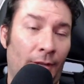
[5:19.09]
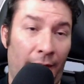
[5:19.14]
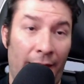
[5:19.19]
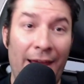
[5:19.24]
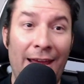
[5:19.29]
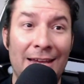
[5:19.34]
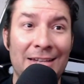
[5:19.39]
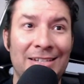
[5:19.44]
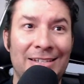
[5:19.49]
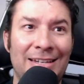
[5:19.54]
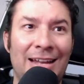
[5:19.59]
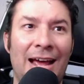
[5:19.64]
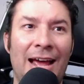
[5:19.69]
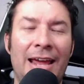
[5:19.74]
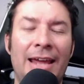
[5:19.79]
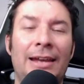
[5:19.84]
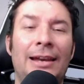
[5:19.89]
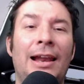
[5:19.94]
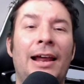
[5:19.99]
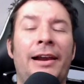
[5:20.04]
Esa
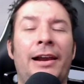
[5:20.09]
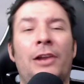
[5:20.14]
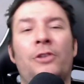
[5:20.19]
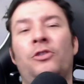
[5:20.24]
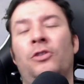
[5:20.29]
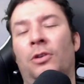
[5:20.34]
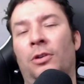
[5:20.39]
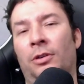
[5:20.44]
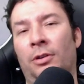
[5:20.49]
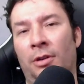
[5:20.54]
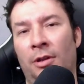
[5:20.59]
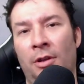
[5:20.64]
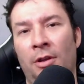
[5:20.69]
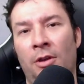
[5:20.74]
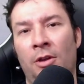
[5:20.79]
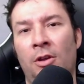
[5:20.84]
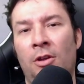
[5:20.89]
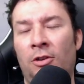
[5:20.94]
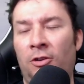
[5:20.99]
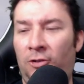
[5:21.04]
es la razón
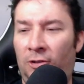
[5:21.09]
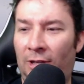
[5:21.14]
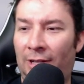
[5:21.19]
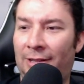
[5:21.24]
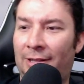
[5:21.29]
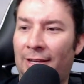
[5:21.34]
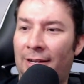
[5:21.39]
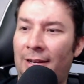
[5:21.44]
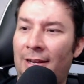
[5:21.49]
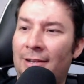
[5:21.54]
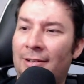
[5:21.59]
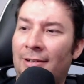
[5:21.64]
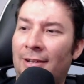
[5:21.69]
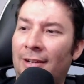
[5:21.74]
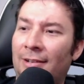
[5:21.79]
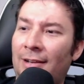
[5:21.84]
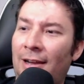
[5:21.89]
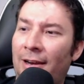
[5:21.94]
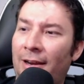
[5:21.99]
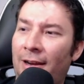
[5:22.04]
si tenés
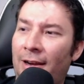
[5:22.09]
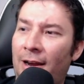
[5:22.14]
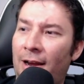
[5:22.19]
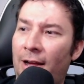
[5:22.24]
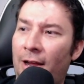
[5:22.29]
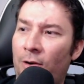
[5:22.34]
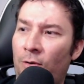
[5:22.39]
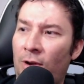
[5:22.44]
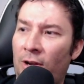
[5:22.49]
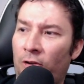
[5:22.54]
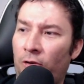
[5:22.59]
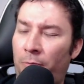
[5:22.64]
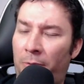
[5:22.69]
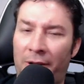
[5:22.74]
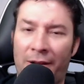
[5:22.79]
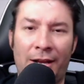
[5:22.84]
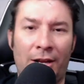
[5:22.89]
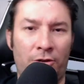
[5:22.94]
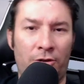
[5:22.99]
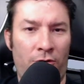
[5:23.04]
que salir a dar una
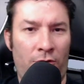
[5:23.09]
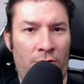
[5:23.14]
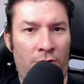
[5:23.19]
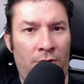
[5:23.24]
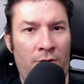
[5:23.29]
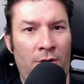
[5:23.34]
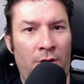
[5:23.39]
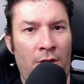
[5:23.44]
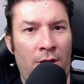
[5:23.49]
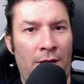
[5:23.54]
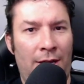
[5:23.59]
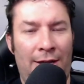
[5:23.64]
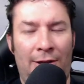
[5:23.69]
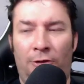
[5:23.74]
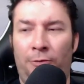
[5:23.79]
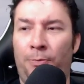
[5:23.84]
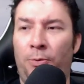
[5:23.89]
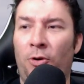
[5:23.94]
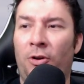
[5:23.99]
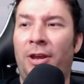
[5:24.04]
explicación
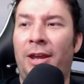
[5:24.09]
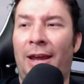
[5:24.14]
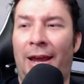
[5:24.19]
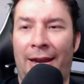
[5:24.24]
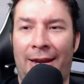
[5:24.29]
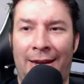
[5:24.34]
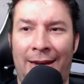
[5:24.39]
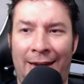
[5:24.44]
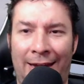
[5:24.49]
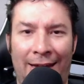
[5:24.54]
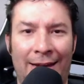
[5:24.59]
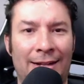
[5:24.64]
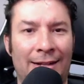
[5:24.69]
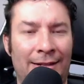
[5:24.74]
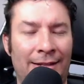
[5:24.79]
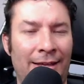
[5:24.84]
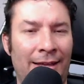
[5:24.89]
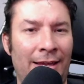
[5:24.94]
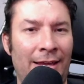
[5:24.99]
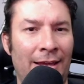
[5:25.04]
es porque hay
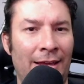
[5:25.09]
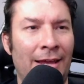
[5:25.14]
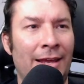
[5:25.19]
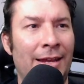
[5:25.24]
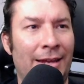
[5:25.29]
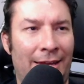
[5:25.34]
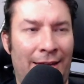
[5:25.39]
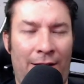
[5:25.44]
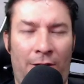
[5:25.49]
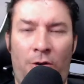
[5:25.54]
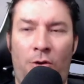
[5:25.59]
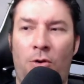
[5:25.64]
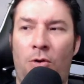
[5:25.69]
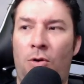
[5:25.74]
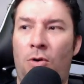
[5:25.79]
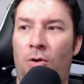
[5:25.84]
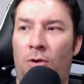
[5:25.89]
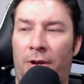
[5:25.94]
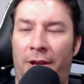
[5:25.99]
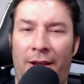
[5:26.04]
gente que
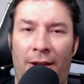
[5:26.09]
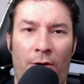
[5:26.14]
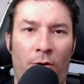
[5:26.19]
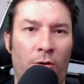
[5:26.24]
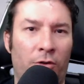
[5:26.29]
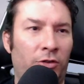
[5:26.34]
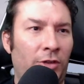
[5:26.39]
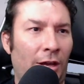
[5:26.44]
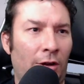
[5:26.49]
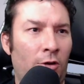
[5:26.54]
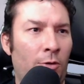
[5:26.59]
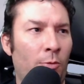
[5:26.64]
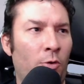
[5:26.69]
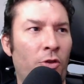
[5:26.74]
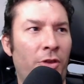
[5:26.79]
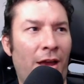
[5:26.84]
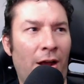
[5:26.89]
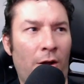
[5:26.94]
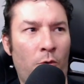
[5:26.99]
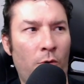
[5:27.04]
no, que no está
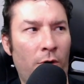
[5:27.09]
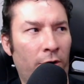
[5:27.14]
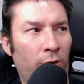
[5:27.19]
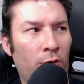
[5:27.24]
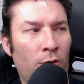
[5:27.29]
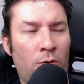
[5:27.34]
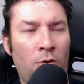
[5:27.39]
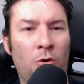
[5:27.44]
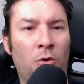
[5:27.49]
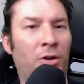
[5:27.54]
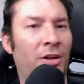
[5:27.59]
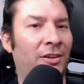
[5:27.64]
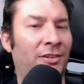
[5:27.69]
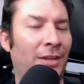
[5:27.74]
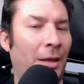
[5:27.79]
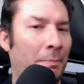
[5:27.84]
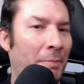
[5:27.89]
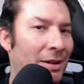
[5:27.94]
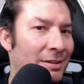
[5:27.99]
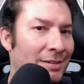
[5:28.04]
como de acuerdo con lo que
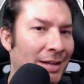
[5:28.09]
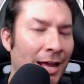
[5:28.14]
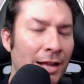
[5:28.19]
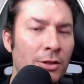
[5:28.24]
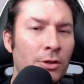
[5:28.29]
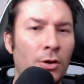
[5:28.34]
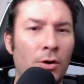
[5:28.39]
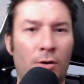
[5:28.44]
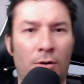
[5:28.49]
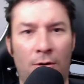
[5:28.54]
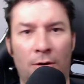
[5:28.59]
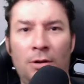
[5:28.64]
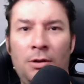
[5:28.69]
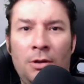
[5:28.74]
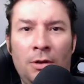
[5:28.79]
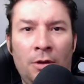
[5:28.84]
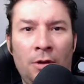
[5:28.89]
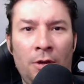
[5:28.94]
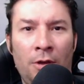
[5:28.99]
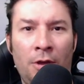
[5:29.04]
está pasando
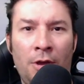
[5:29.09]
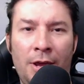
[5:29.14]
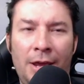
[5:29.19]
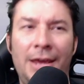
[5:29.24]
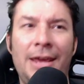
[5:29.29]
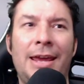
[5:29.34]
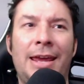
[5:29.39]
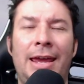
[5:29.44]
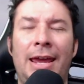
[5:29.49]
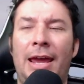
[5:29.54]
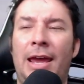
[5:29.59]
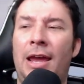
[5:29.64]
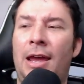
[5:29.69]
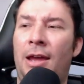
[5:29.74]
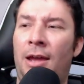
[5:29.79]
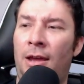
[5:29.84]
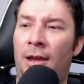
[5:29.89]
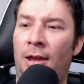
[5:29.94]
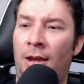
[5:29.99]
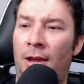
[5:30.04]
y que